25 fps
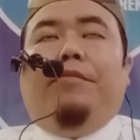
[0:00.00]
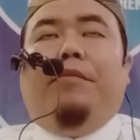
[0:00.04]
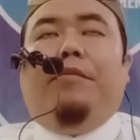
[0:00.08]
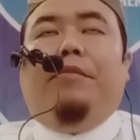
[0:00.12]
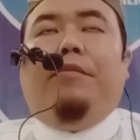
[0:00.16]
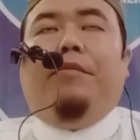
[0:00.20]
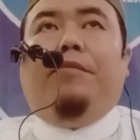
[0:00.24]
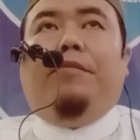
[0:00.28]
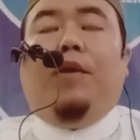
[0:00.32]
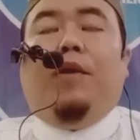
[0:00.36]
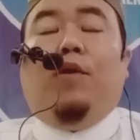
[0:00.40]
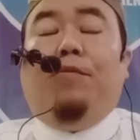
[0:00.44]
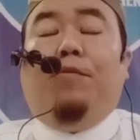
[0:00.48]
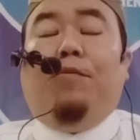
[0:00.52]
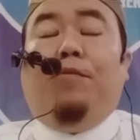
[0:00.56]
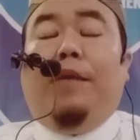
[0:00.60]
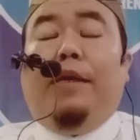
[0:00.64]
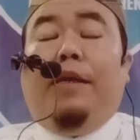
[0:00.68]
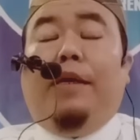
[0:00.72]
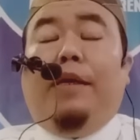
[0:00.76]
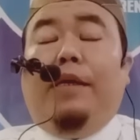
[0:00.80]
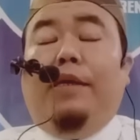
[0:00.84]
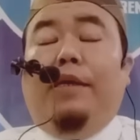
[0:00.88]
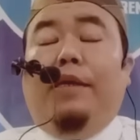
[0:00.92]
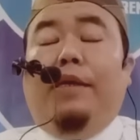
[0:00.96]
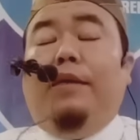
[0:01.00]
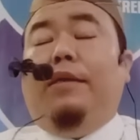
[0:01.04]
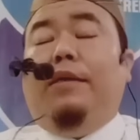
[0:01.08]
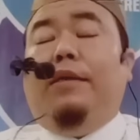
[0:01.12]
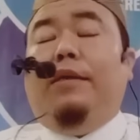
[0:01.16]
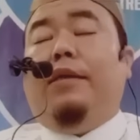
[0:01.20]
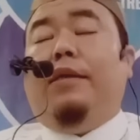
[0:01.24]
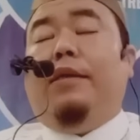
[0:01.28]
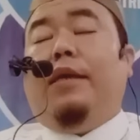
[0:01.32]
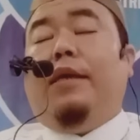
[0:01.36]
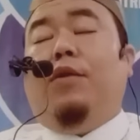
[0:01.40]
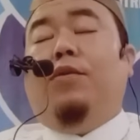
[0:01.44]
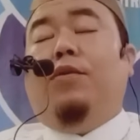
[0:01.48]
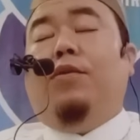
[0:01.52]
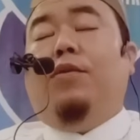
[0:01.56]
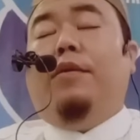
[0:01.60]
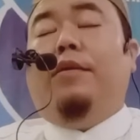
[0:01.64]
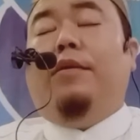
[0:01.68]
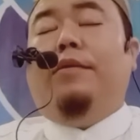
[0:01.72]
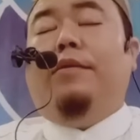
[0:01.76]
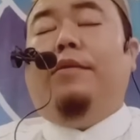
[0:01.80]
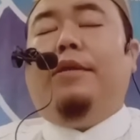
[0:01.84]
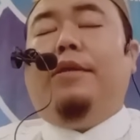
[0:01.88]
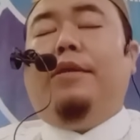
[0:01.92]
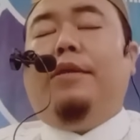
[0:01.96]
Belum lagi
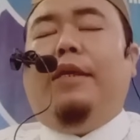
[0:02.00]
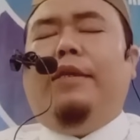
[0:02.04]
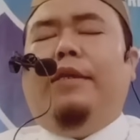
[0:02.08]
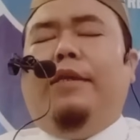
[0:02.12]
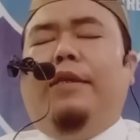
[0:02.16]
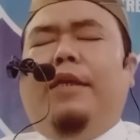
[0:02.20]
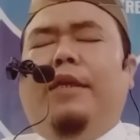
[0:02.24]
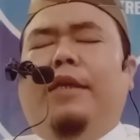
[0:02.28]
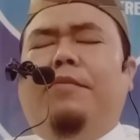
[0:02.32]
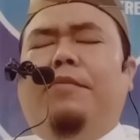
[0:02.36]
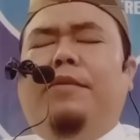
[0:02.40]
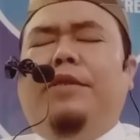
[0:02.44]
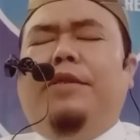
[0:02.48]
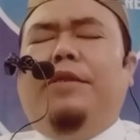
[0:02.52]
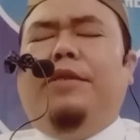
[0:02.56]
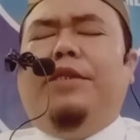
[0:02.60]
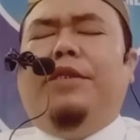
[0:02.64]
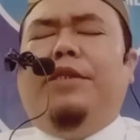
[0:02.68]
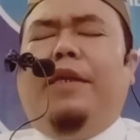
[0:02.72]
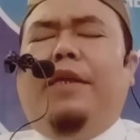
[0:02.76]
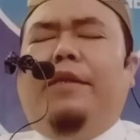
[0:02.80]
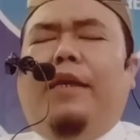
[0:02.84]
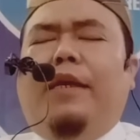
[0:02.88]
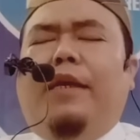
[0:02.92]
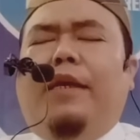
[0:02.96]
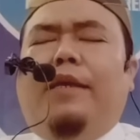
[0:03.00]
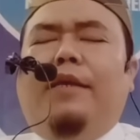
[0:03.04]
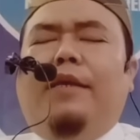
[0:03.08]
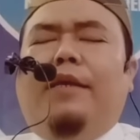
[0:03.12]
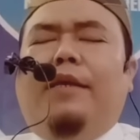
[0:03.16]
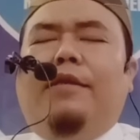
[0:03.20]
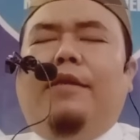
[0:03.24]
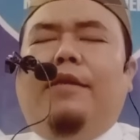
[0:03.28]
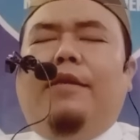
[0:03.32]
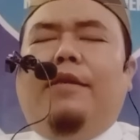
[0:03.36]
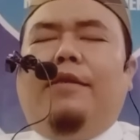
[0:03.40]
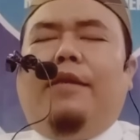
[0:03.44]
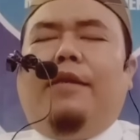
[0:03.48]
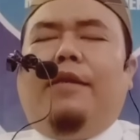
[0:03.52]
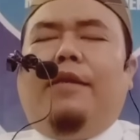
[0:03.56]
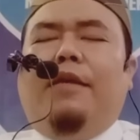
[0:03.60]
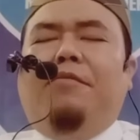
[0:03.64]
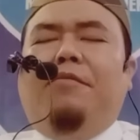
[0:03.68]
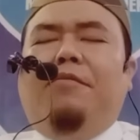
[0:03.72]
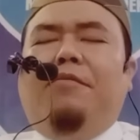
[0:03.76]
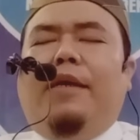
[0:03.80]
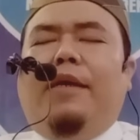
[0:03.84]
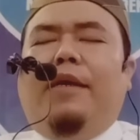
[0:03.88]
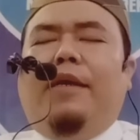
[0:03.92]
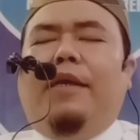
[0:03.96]
kalau kita menceritakan
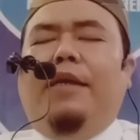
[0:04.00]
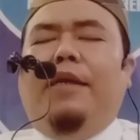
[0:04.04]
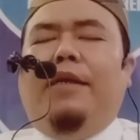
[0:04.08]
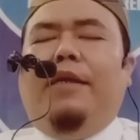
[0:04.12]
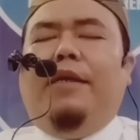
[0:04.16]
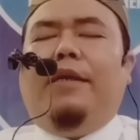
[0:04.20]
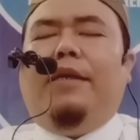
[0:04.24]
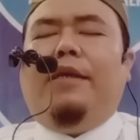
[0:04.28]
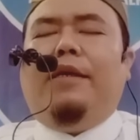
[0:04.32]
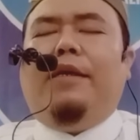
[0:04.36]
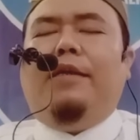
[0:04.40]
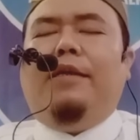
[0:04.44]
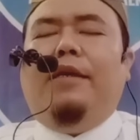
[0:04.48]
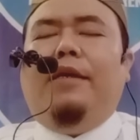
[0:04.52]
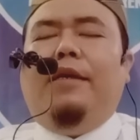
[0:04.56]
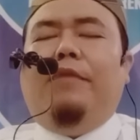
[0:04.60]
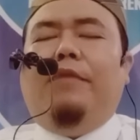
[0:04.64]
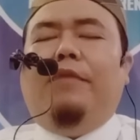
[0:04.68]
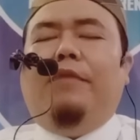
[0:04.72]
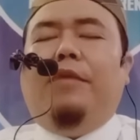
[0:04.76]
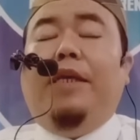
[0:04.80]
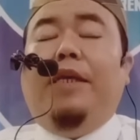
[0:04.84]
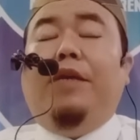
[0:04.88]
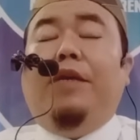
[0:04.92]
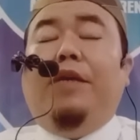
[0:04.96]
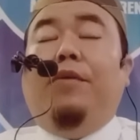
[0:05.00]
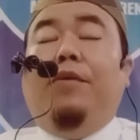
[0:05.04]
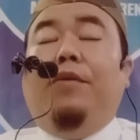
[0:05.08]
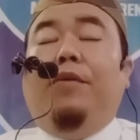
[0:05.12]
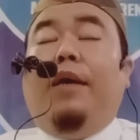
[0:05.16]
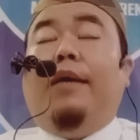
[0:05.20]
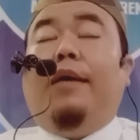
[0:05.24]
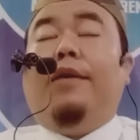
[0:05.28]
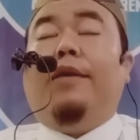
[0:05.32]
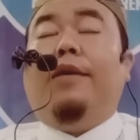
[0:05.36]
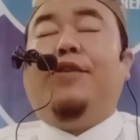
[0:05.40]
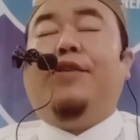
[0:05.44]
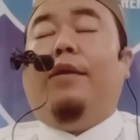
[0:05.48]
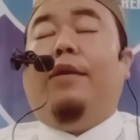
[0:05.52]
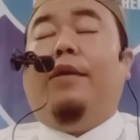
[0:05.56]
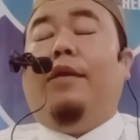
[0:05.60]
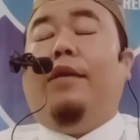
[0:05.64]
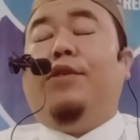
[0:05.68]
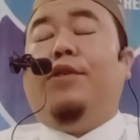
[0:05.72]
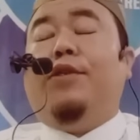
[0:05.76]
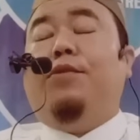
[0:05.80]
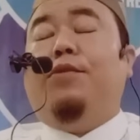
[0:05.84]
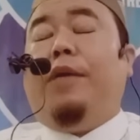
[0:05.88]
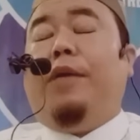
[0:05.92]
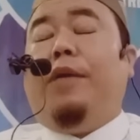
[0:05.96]
tentang malaikat yang memikul arus
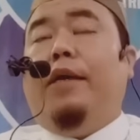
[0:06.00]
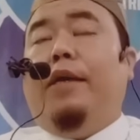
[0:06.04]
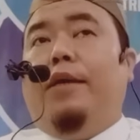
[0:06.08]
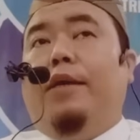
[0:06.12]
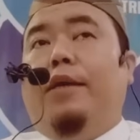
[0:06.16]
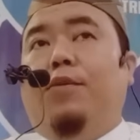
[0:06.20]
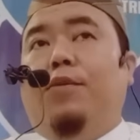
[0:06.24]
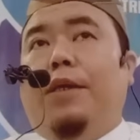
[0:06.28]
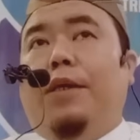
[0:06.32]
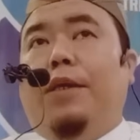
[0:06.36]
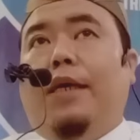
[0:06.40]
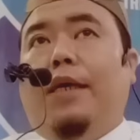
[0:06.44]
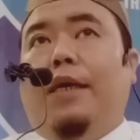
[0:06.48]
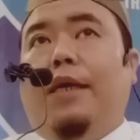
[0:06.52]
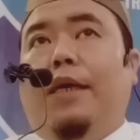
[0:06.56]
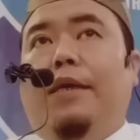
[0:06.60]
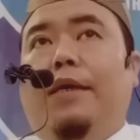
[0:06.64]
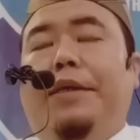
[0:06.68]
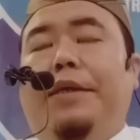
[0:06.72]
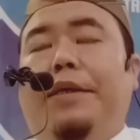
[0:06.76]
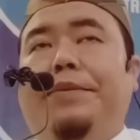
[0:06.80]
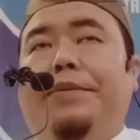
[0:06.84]
Allah Subhanahu wa taala.